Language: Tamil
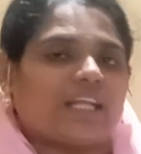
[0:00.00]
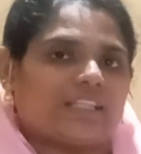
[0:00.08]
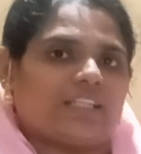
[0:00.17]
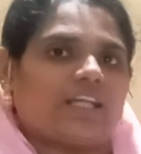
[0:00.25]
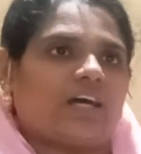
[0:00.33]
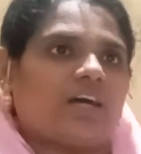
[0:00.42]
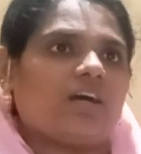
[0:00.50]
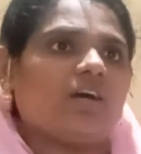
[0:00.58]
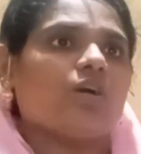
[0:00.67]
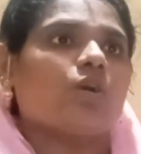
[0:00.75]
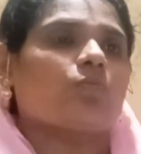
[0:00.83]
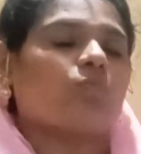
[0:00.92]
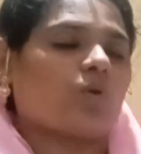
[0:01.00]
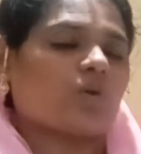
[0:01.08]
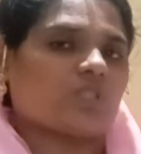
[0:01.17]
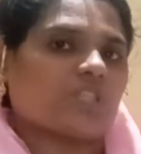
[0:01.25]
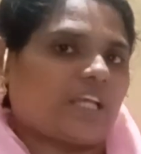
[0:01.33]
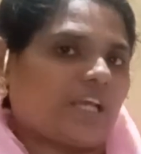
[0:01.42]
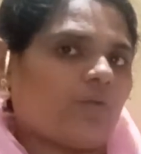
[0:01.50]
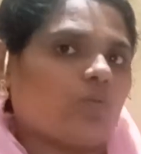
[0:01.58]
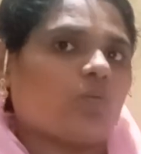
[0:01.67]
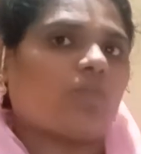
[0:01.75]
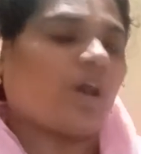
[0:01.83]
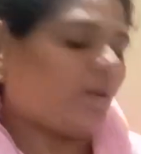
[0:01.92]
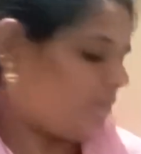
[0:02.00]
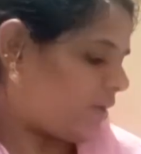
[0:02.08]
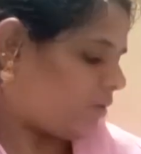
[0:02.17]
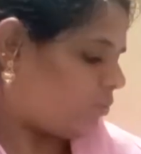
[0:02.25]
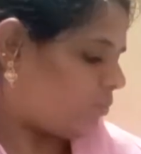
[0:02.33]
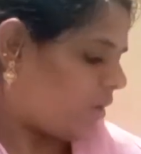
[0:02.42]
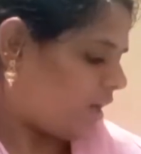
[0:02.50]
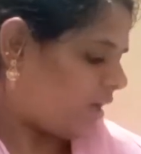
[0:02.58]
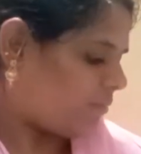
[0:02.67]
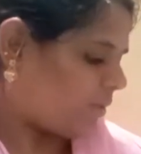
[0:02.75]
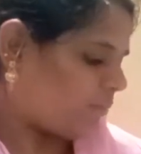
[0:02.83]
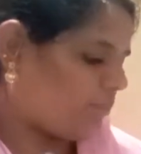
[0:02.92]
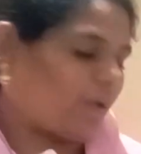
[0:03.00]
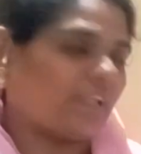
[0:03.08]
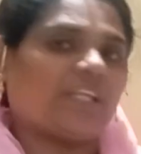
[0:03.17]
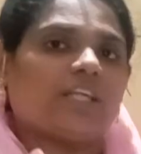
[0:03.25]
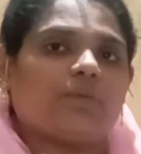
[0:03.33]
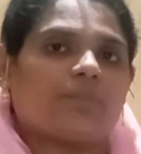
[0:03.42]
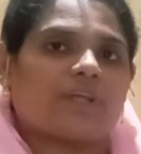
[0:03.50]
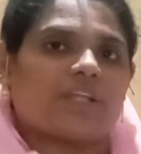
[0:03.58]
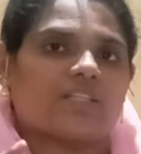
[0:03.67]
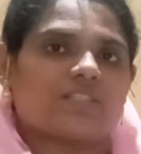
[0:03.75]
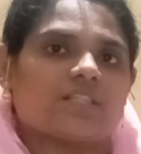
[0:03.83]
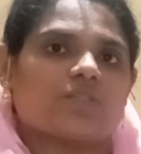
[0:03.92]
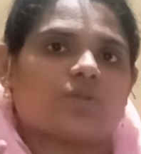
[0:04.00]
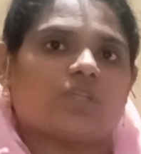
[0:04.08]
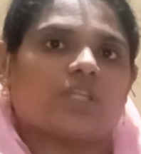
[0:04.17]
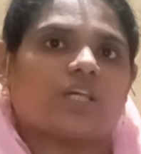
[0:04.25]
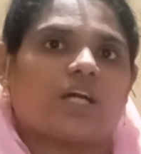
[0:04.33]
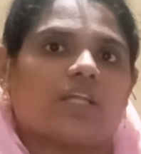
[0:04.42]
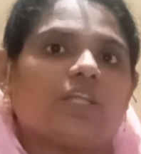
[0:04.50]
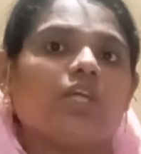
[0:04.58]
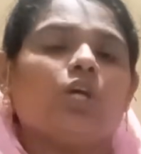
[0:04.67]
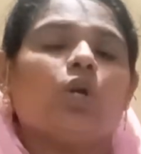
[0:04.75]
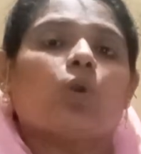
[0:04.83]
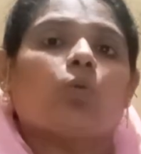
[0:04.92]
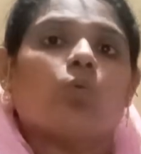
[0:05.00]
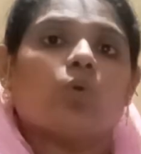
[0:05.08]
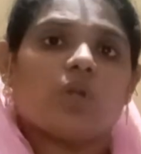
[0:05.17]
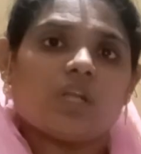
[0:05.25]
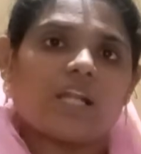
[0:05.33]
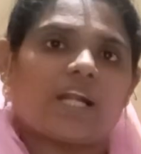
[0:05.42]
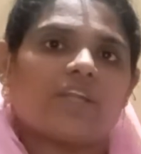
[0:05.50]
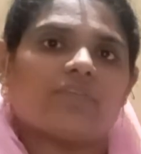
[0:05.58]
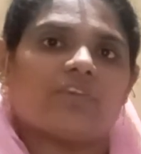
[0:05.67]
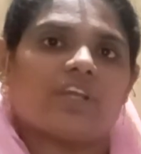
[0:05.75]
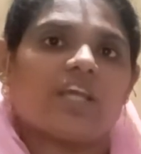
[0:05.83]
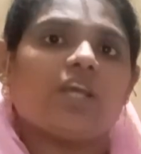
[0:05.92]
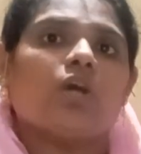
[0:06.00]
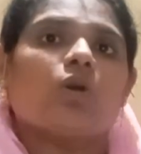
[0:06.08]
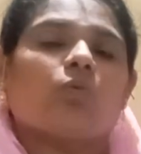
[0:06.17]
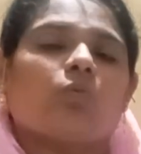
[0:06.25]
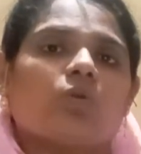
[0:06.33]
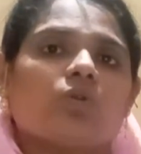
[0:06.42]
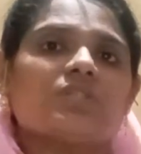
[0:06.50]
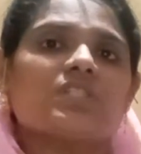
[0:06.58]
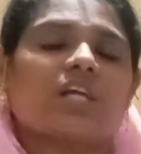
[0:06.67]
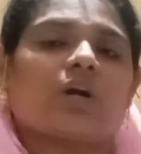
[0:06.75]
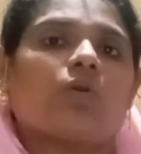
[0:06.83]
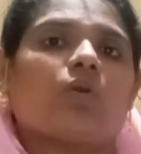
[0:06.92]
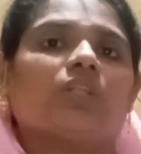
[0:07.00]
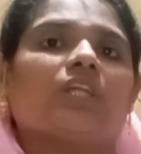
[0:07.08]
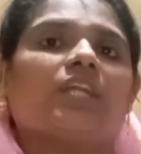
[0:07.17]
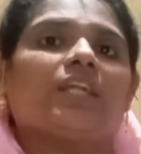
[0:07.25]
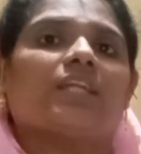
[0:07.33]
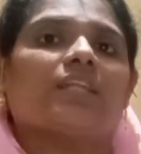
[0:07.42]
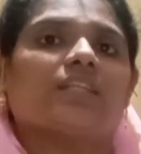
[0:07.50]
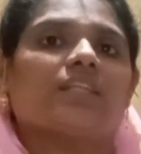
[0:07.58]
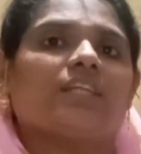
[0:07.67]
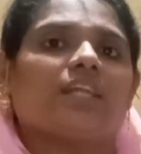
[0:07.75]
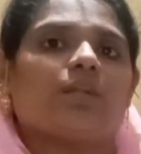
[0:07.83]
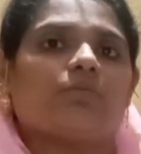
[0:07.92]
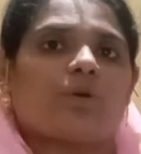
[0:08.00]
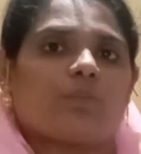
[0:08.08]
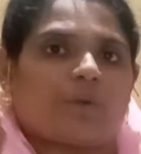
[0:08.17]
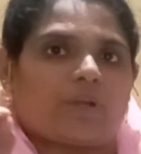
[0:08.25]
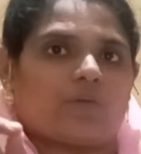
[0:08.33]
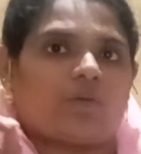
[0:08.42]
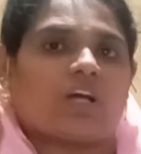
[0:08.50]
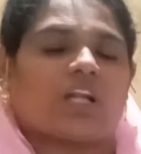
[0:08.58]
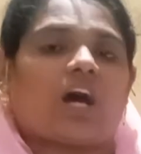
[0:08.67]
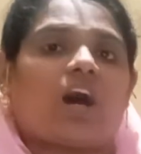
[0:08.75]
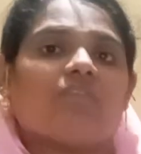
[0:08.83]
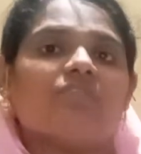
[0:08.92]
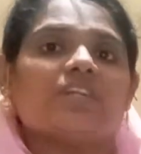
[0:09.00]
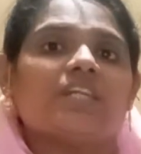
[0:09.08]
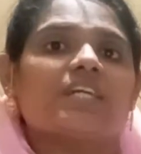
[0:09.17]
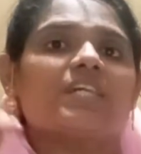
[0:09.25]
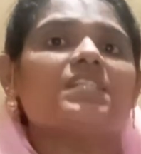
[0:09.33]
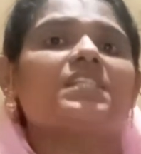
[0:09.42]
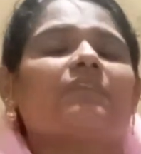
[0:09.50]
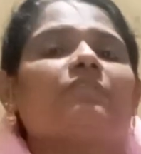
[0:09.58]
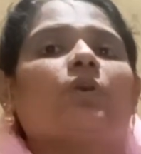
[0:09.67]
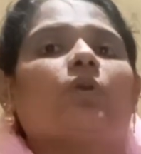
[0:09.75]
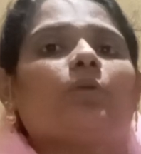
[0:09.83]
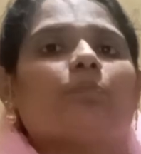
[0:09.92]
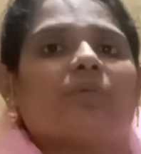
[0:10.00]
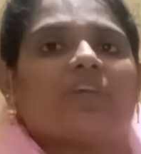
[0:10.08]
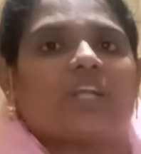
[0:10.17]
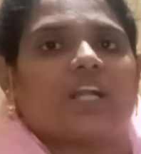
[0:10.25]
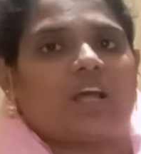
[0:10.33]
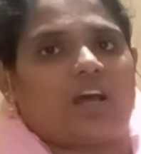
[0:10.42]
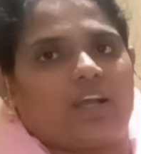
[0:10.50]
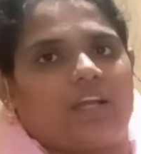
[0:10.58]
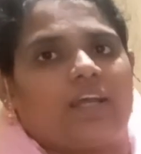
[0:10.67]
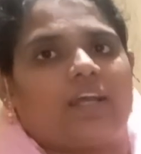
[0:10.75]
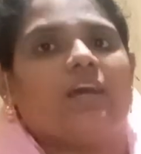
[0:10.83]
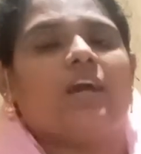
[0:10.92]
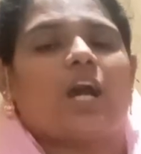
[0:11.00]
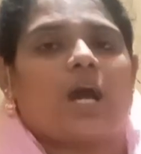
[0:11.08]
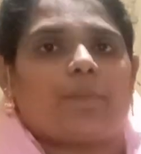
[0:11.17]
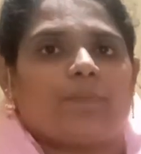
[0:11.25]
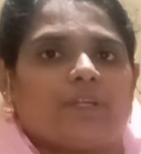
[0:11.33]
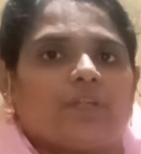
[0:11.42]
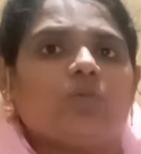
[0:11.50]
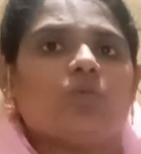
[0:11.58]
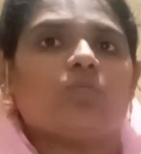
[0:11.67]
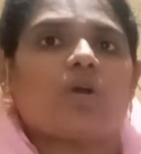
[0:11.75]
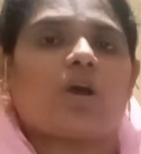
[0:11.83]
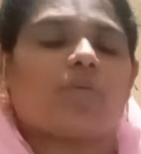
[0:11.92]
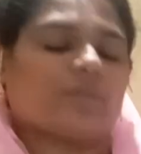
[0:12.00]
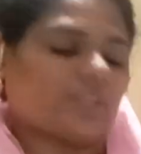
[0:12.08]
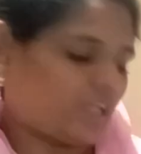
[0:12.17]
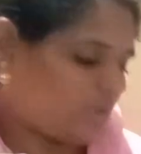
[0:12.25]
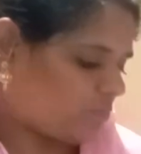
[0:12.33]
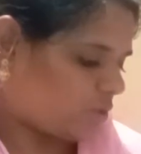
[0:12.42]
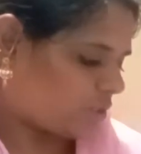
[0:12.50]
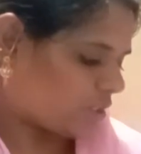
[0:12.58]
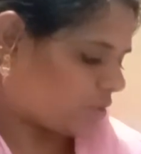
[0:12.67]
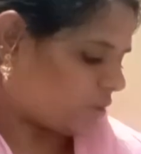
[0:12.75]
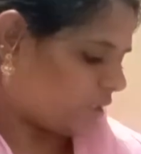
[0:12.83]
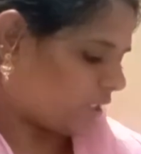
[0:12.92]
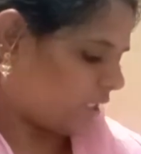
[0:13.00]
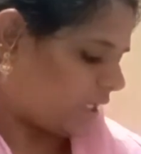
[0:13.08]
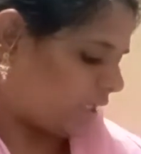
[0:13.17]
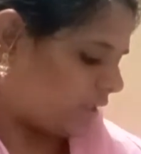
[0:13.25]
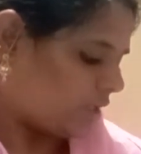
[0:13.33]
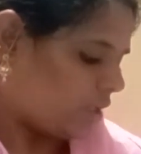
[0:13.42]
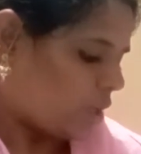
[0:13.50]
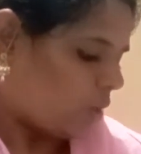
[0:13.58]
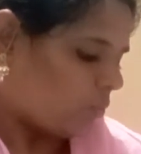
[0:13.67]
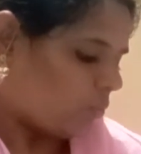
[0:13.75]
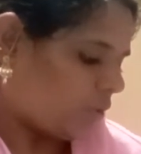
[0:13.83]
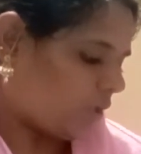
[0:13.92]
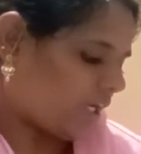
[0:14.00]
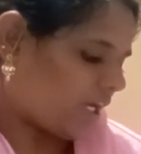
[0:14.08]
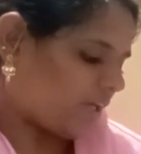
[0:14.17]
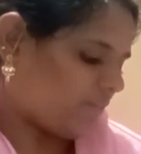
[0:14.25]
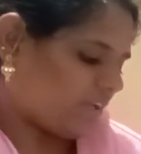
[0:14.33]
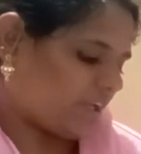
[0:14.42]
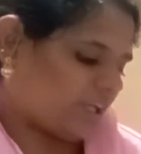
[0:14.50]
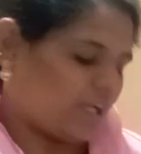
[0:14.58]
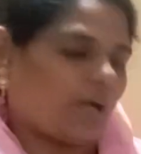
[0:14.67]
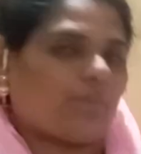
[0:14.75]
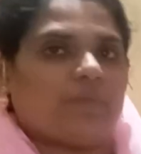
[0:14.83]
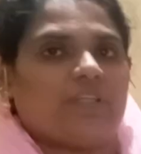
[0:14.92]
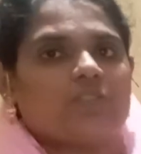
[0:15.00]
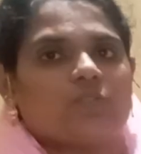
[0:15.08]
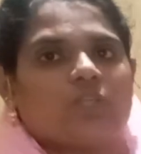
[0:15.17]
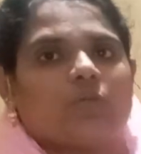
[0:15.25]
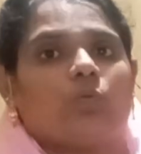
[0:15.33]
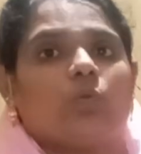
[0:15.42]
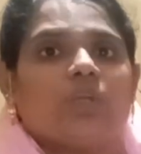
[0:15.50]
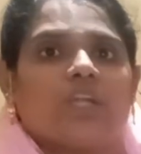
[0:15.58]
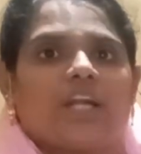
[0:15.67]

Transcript: அதுதான் மோசே உபாம உபாகமம் பதினெட்டு பதினஞ்சில் சொல்லியிருக்காரு உன் நடுவே உன் சகோதரிலிருந்து எலும்ப பண்ணுவார் அவருக்கு செவி கொடுப்பீர்களாக அப்படின்னு உபாமத்தில் மோசை சொல்லியிருக்காரு உன் நடுவே அப்படின்னு சொல்லி உன்